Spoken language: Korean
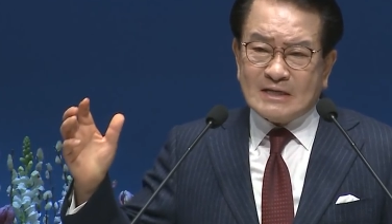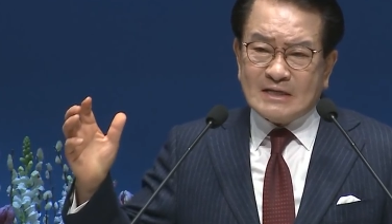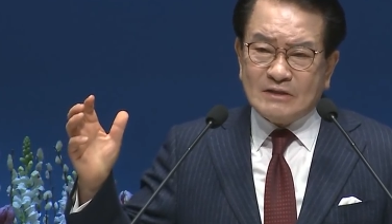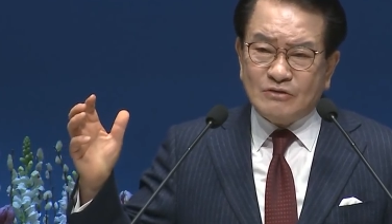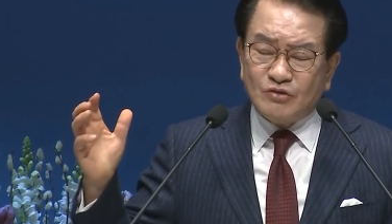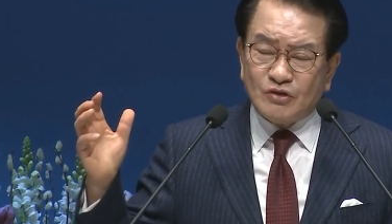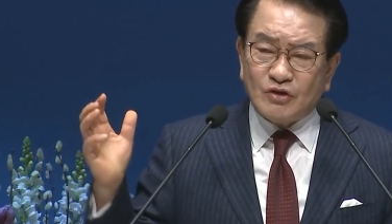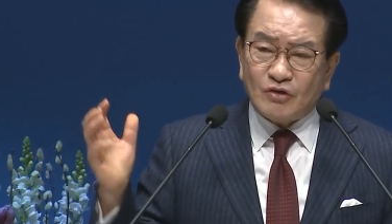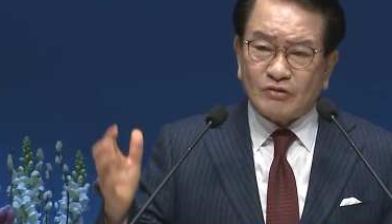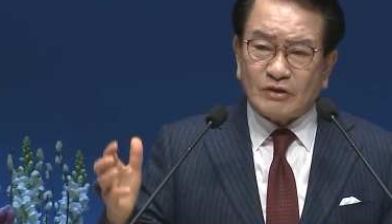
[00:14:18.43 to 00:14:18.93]

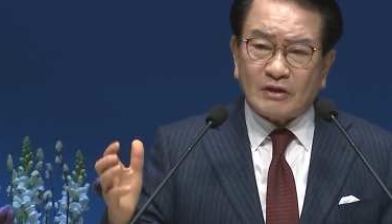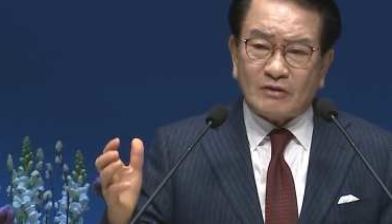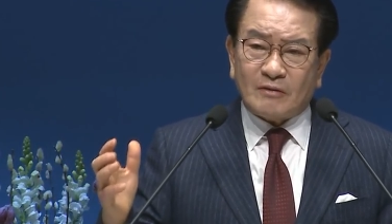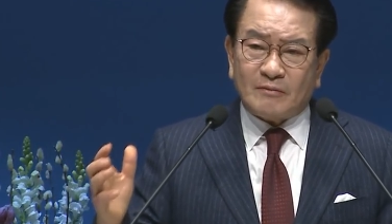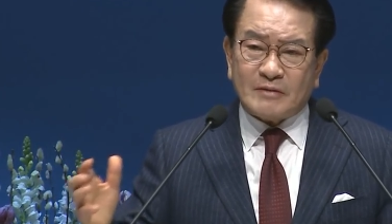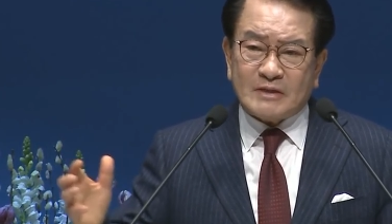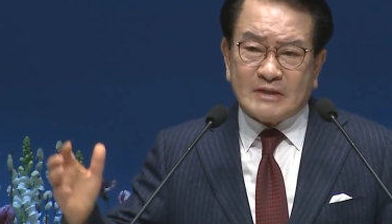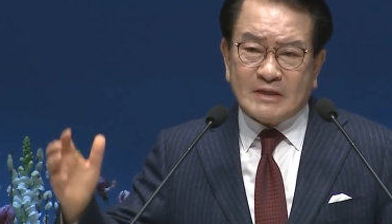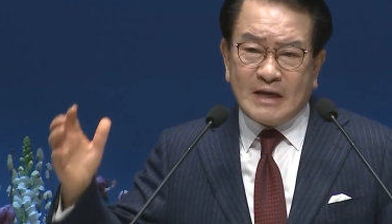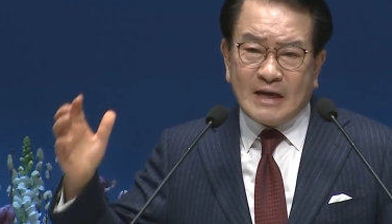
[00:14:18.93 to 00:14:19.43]
6.25
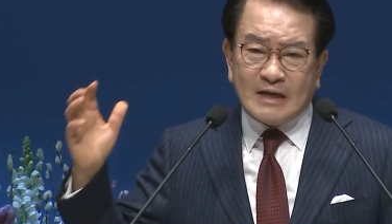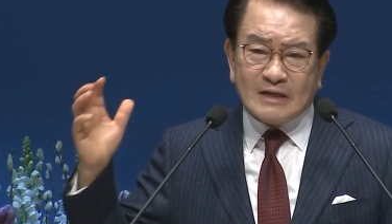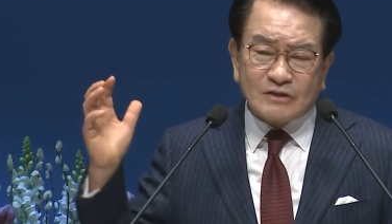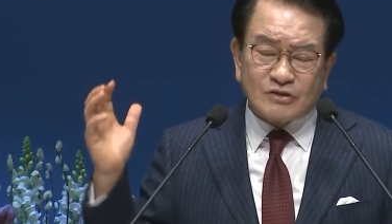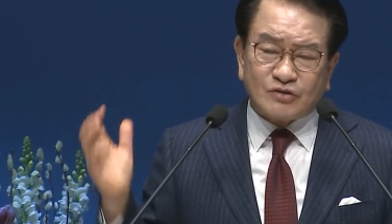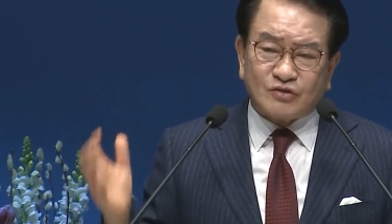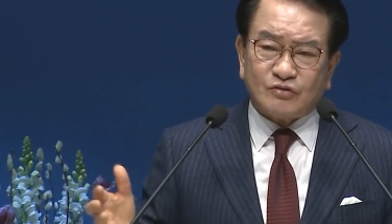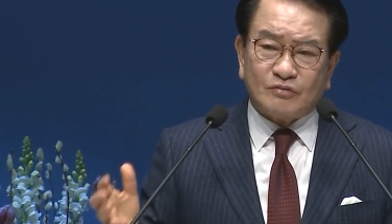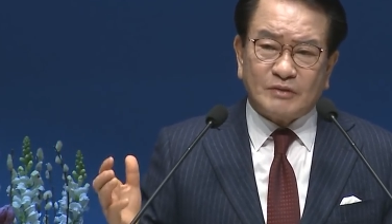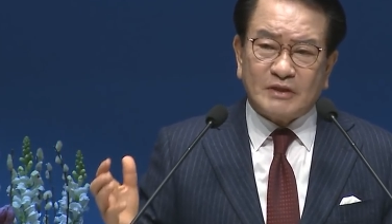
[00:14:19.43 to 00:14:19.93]
때도
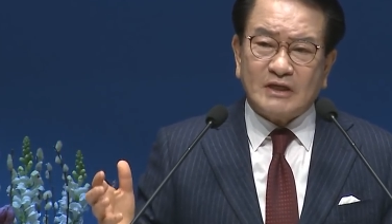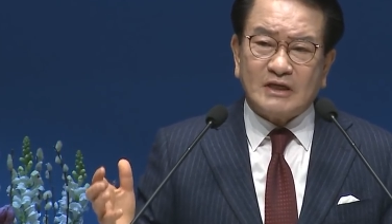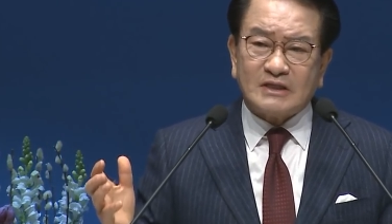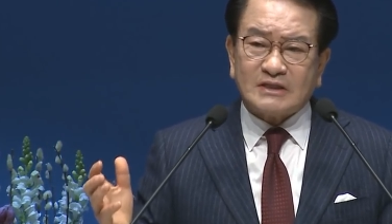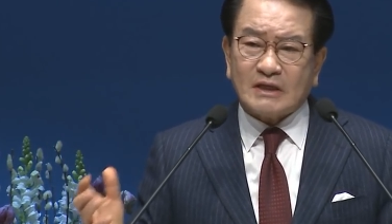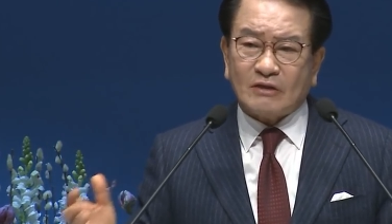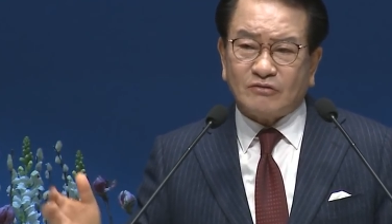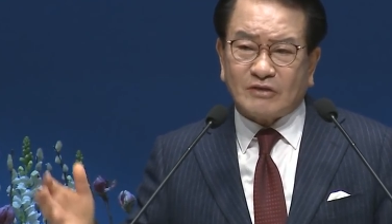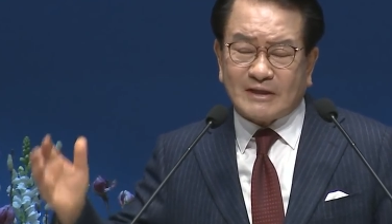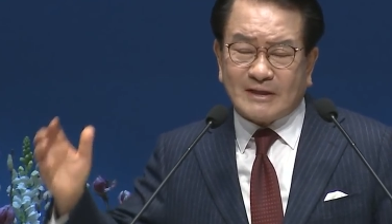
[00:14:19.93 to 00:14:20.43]
예수,
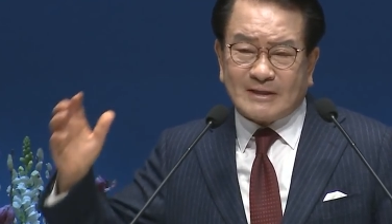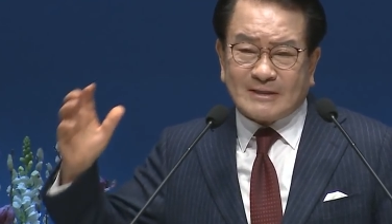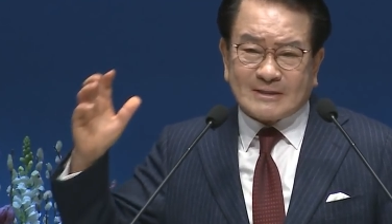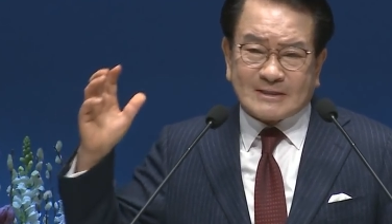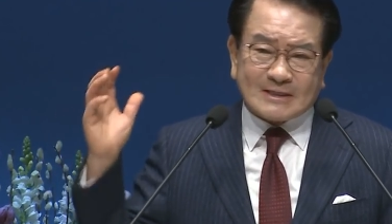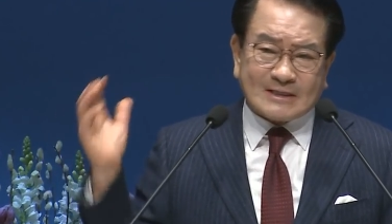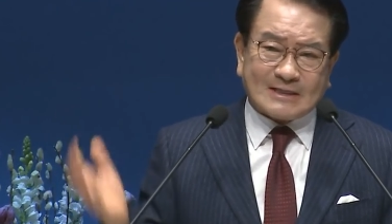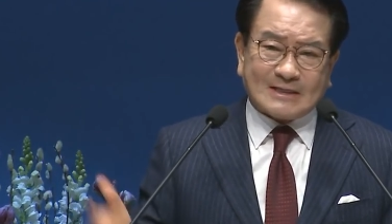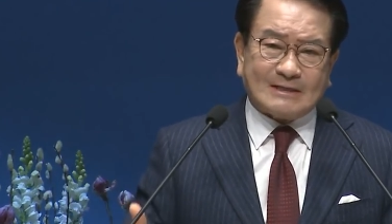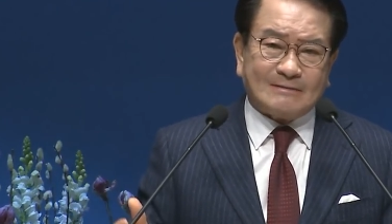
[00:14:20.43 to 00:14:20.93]
1.45 때도
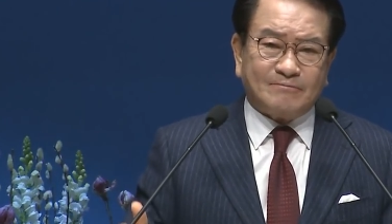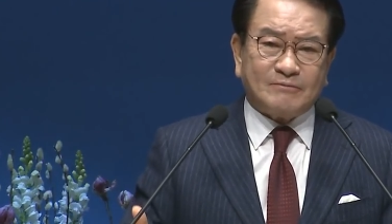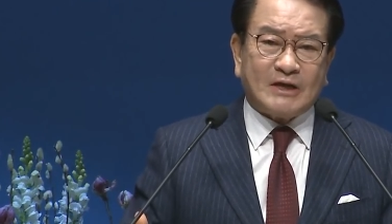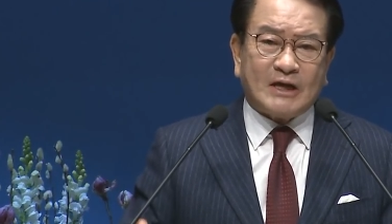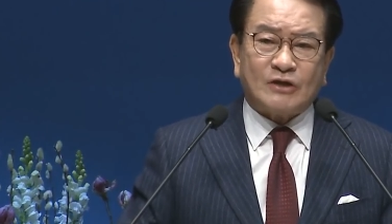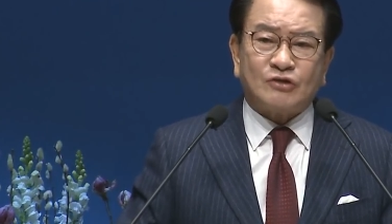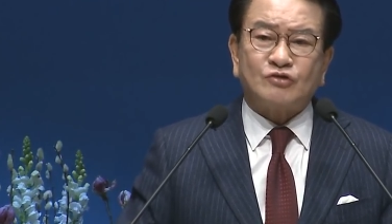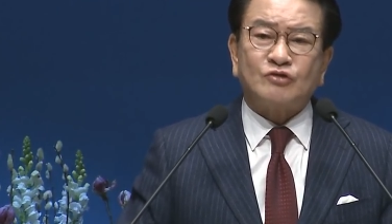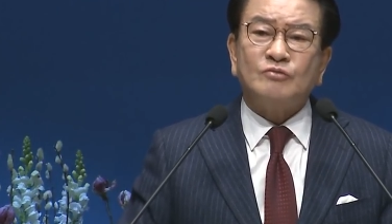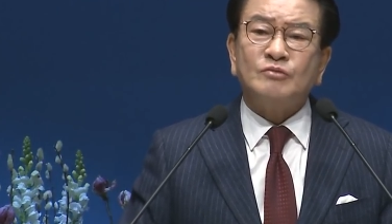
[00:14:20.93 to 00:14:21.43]
참
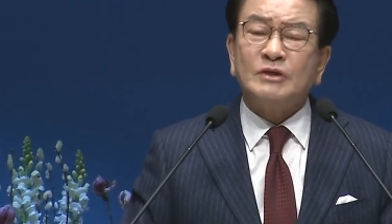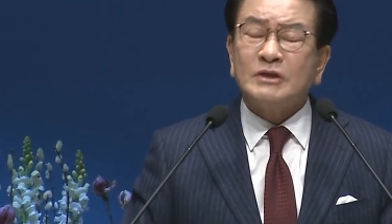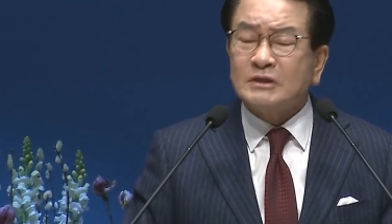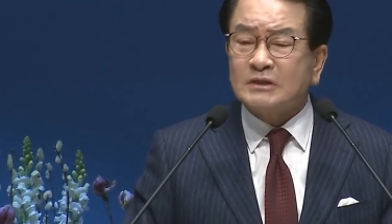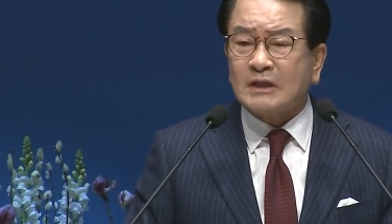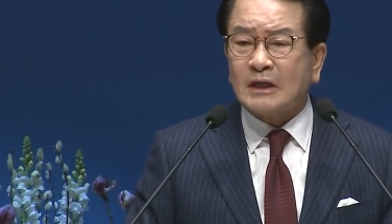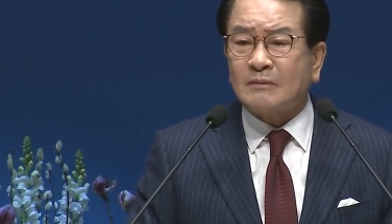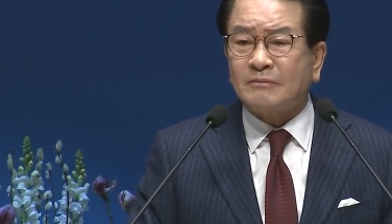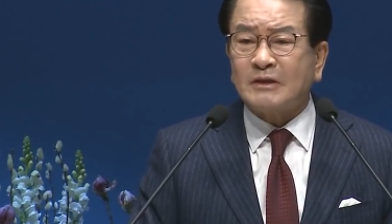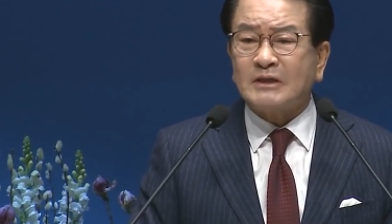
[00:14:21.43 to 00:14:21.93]
예수
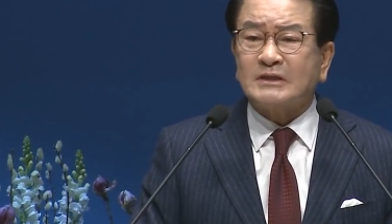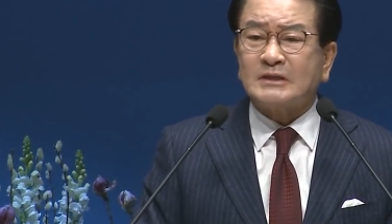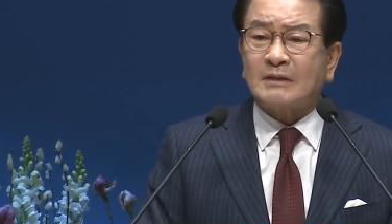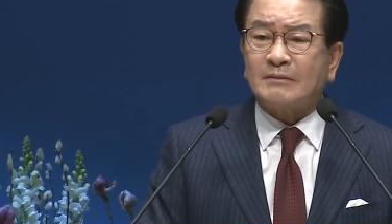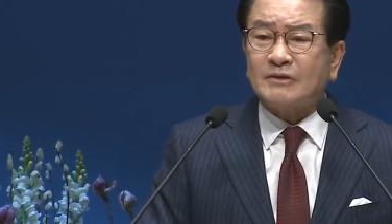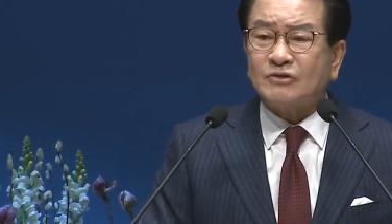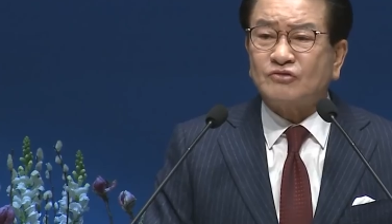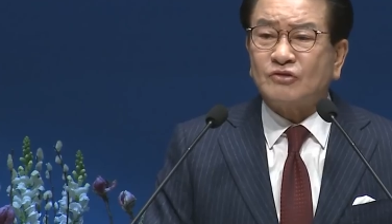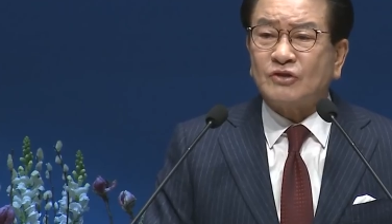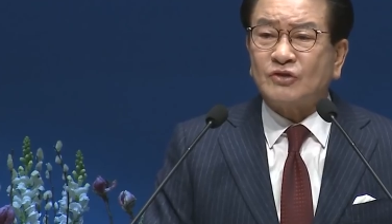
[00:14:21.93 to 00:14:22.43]
믿는 사람만
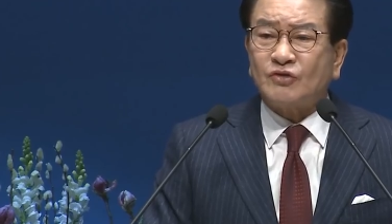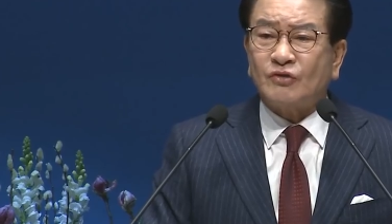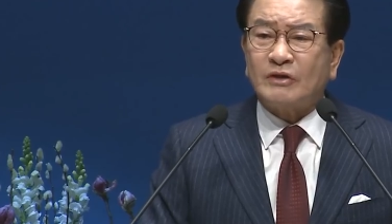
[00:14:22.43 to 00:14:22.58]
잡아줘요.